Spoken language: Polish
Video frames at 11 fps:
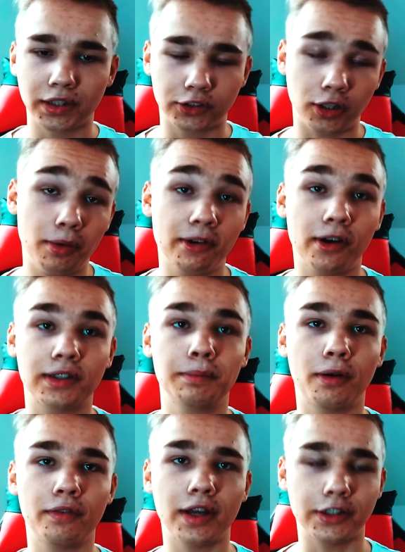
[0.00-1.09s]
co mogę o tym
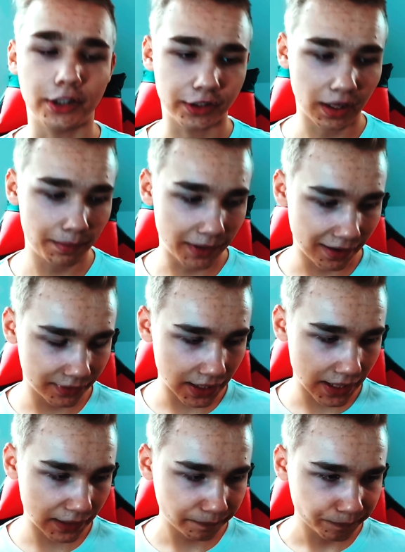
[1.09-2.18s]
powiedzieć? Naprawdę